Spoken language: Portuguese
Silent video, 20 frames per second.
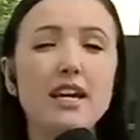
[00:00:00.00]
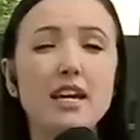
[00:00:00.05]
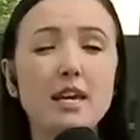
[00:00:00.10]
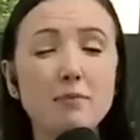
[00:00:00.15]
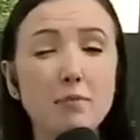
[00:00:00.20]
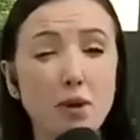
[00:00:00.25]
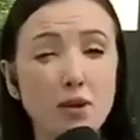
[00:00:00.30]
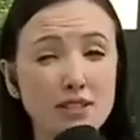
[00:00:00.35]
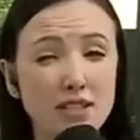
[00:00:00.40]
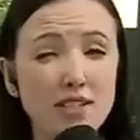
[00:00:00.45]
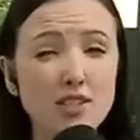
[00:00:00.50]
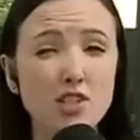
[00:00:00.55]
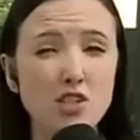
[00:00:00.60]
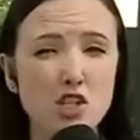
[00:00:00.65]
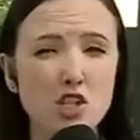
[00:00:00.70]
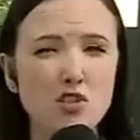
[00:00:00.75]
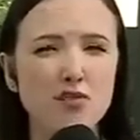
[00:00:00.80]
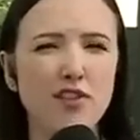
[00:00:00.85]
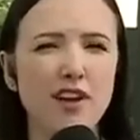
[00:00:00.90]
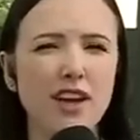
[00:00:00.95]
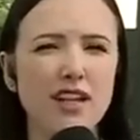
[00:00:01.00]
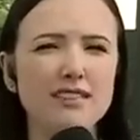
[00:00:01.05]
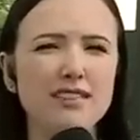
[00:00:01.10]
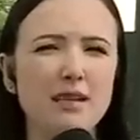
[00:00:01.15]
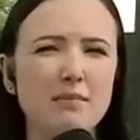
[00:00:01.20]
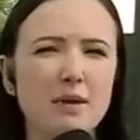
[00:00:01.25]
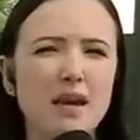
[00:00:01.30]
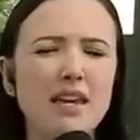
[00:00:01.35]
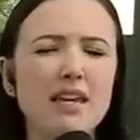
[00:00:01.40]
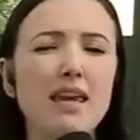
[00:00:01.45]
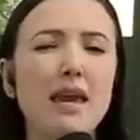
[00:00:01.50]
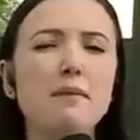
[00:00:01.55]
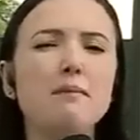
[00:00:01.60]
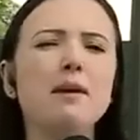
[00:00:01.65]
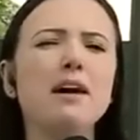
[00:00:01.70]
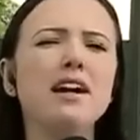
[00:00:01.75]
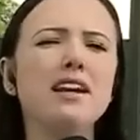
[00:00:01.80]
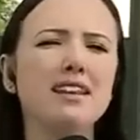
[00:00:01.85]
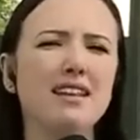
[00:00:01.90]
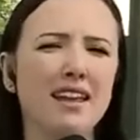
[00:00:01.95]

Importante a gente falar também que a mãe né?